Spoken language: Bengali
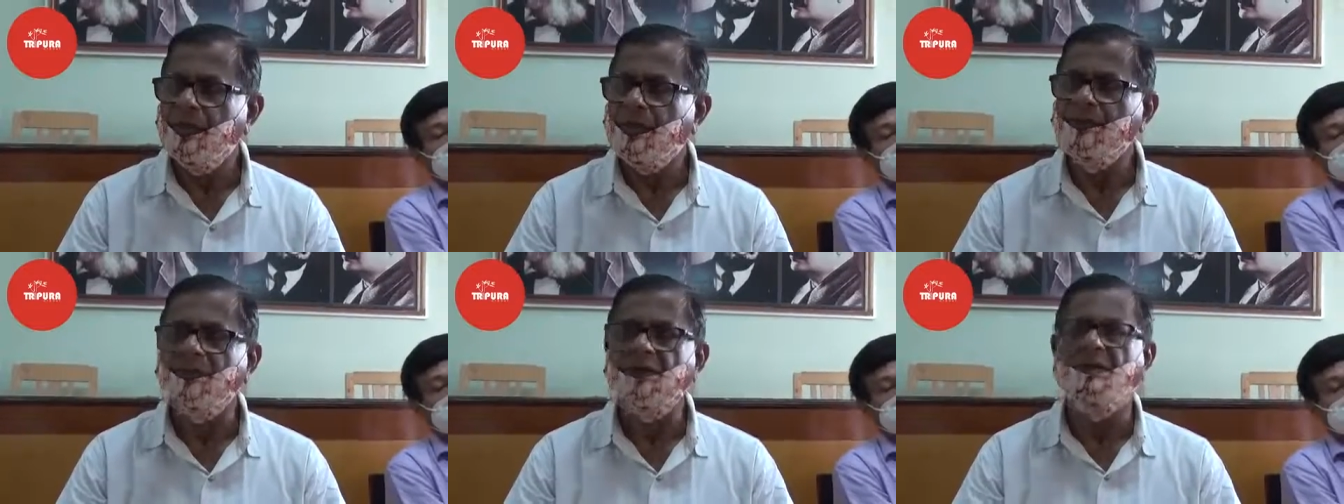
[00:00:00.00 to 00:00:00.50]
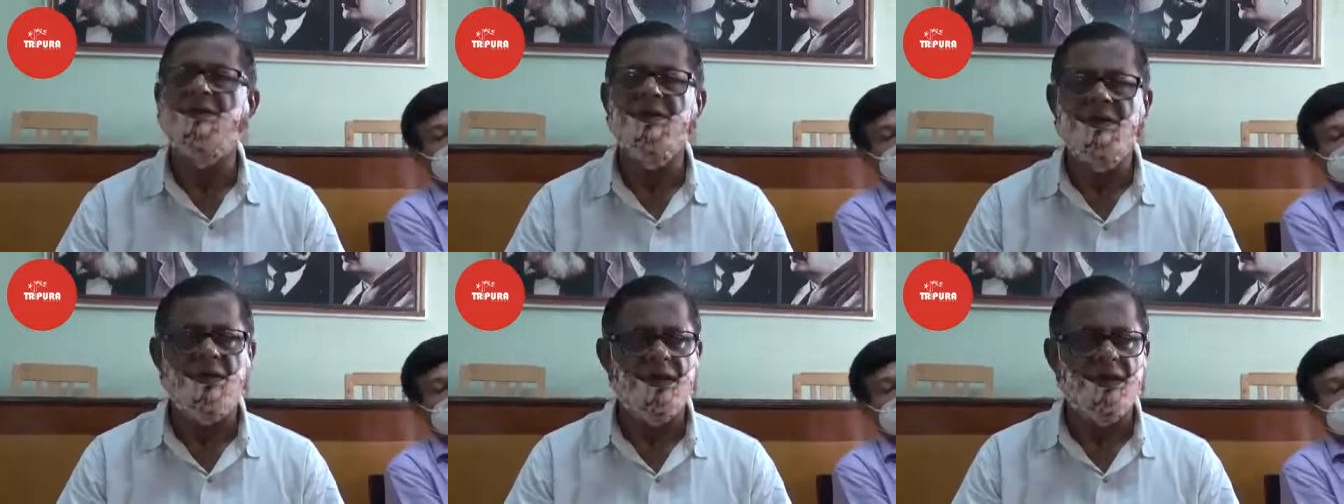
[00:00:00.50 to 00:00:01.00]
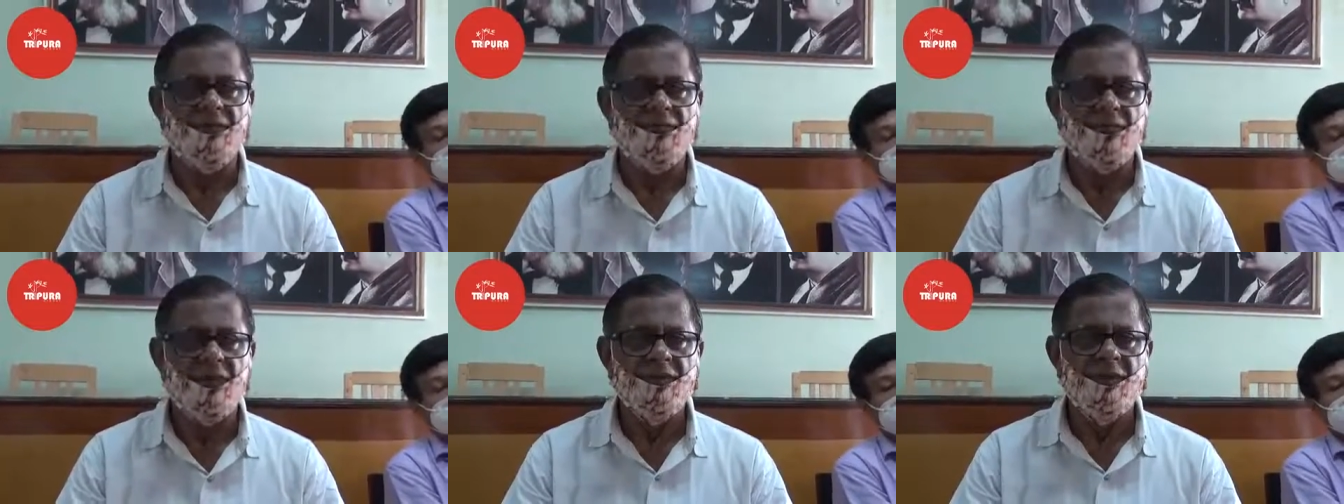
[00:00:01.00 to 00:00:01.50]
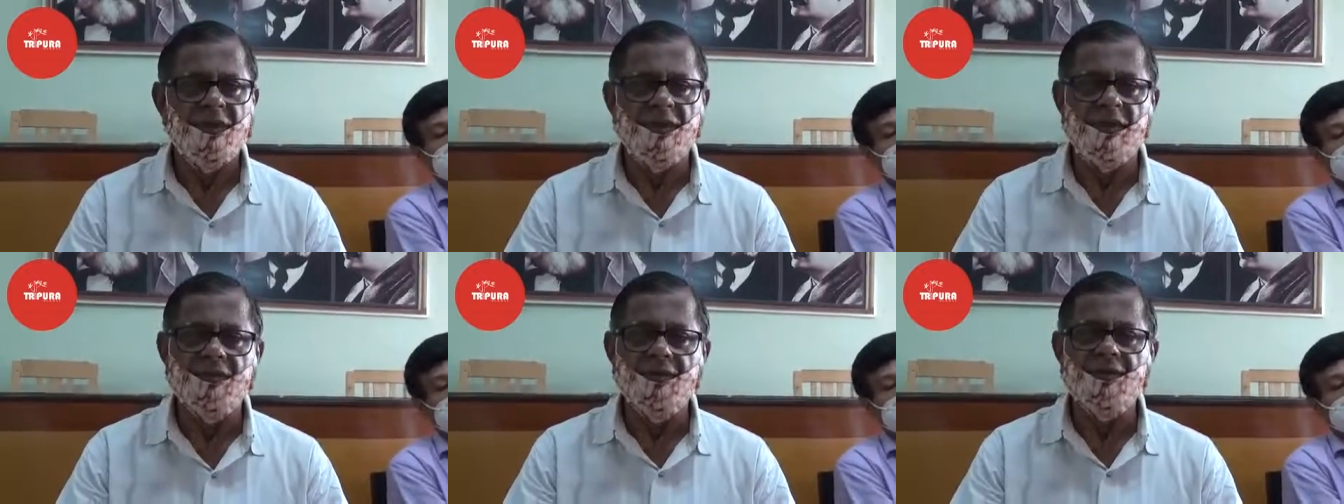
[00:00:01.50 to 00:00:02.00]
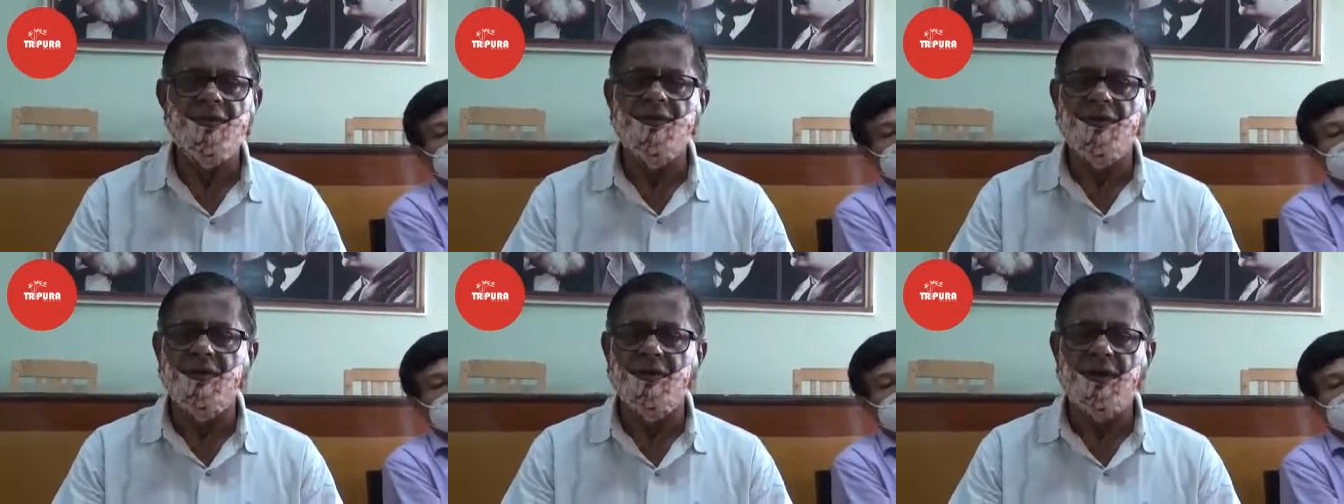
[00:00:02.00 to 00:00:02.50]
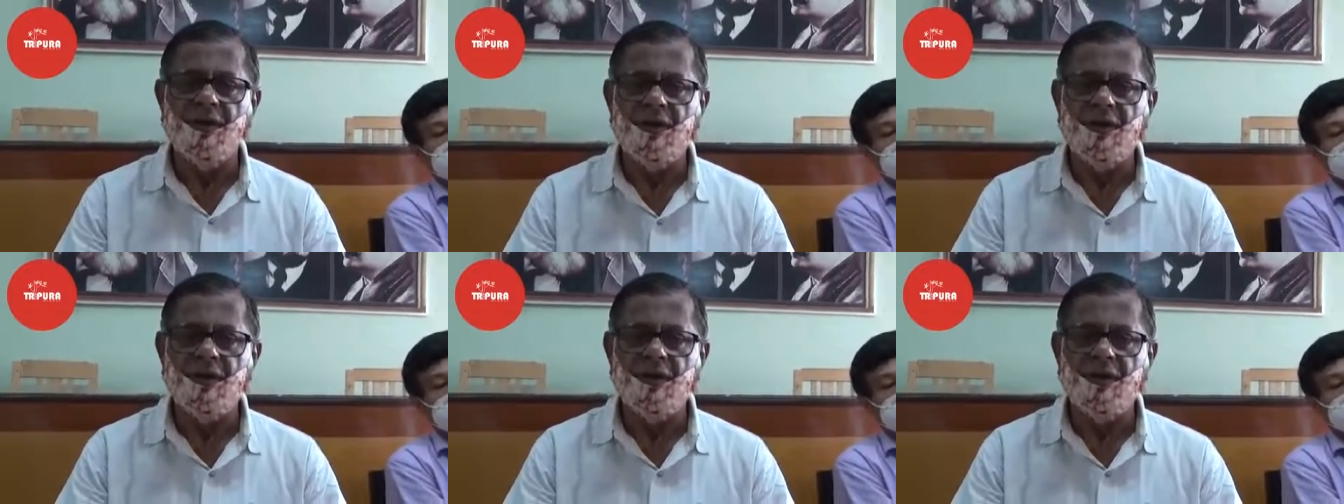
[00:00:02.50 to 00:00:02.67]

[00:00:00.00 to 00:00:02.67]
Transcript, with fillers: কিন্তু রেমিডি নেই তাই এই বিষয়গুলো নিয়ে